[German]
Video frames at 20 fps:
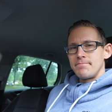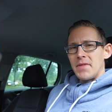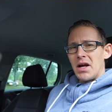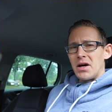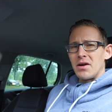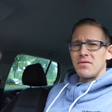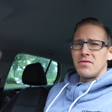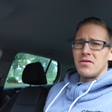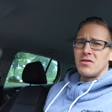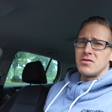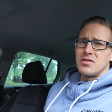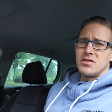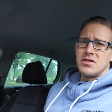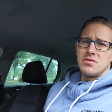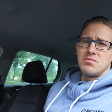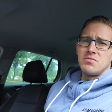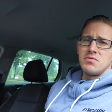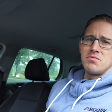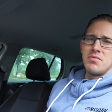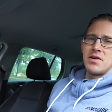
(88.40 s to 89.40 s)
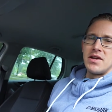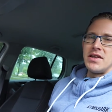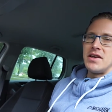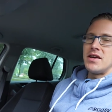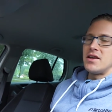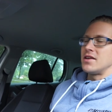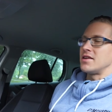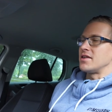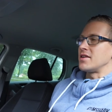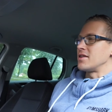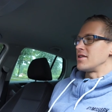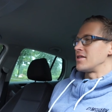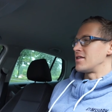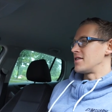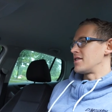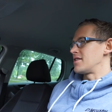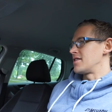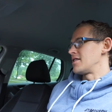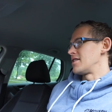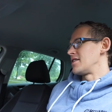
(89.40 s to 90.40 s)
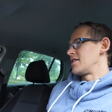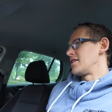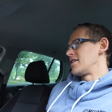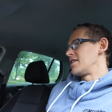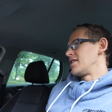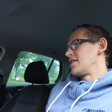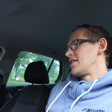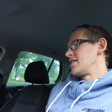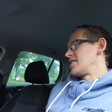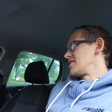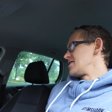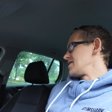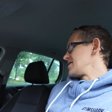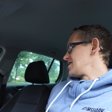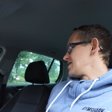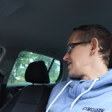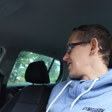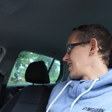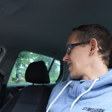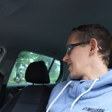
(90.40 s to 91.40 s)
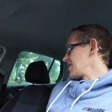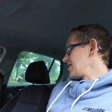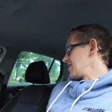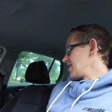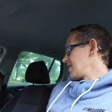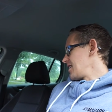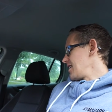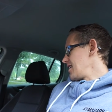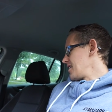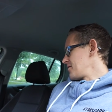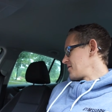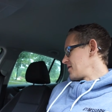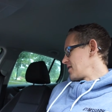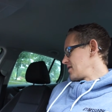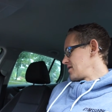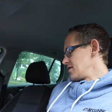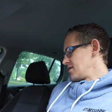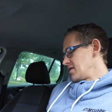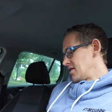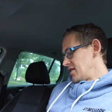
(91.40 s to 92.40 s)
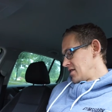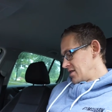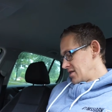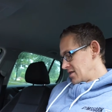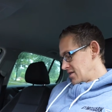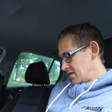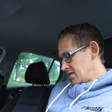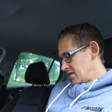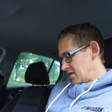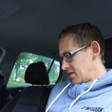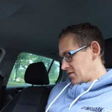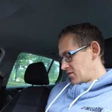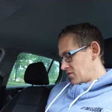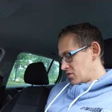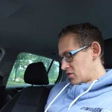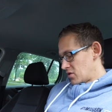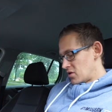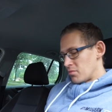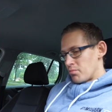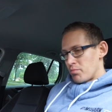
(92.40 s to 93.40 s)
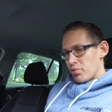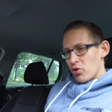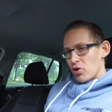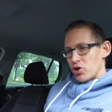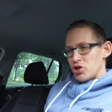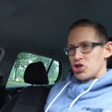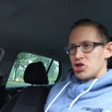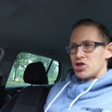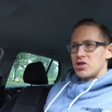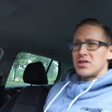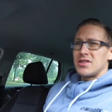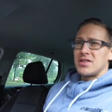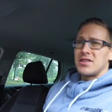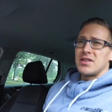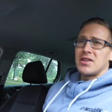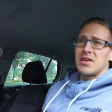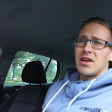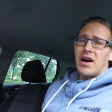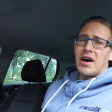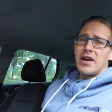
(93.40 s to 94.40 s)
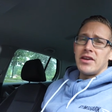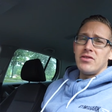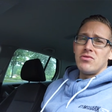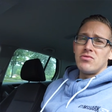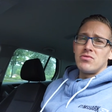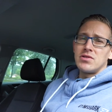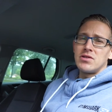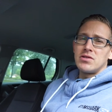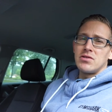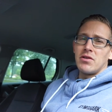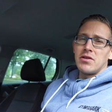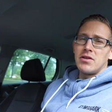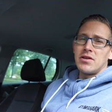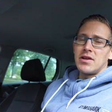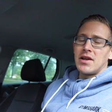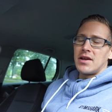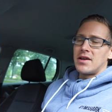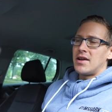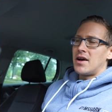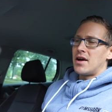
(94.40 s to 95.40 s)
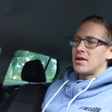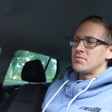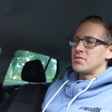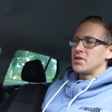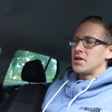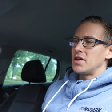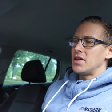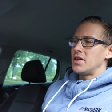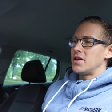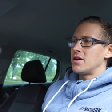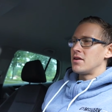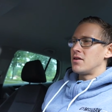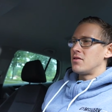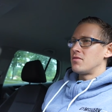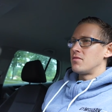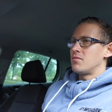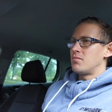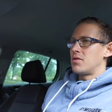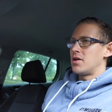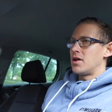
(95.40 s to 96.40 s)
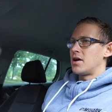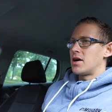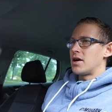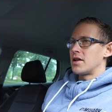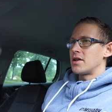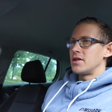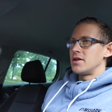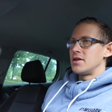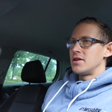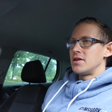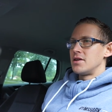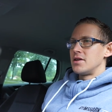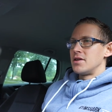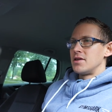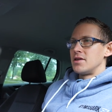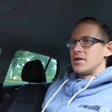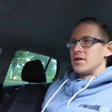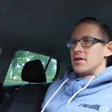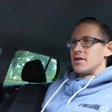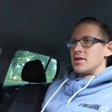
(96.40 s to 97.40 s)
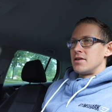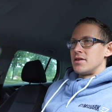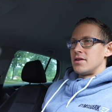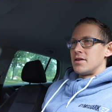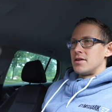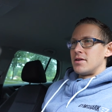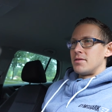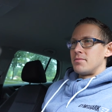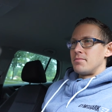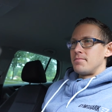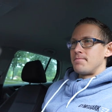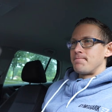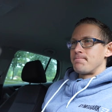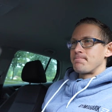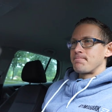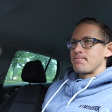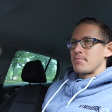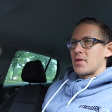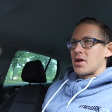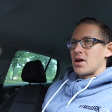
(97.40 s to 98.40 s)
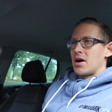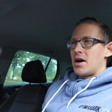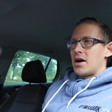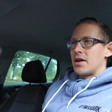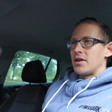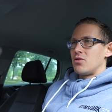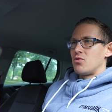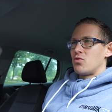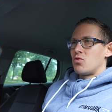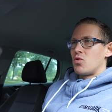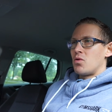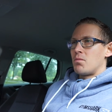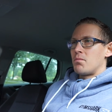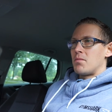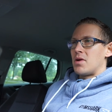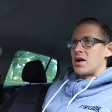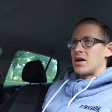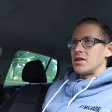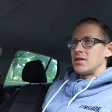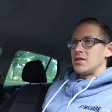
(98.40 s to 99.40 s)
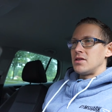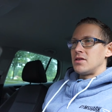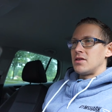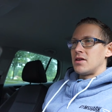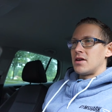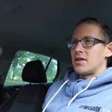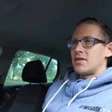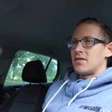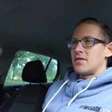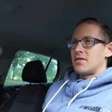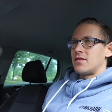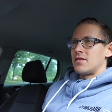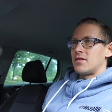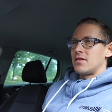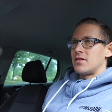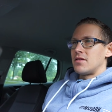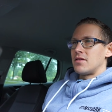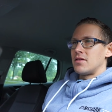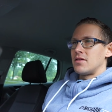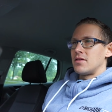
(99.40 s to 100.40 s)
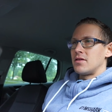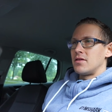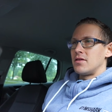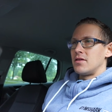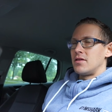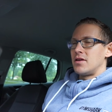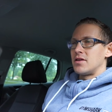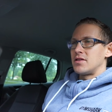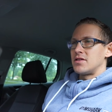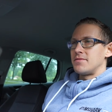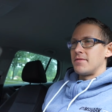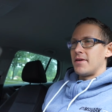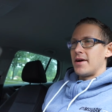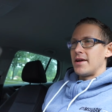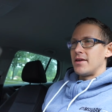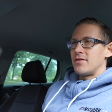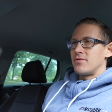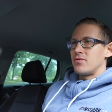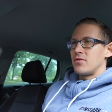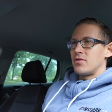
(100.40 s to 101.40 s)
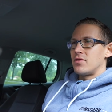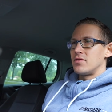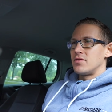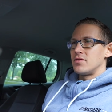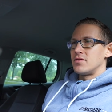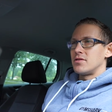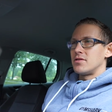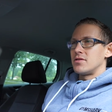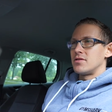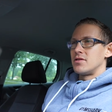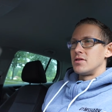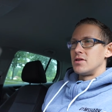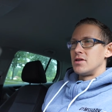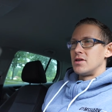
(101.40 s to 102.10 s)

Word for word: Aber ich will euch nicht mit meinen ekligen äh, Sachen da nerven. Jetzt wird gepusht. Cardio ist heute dann nach dem Training auf dem Plan. Ähm, Cardio mache ich jetzt in der zweiten Woche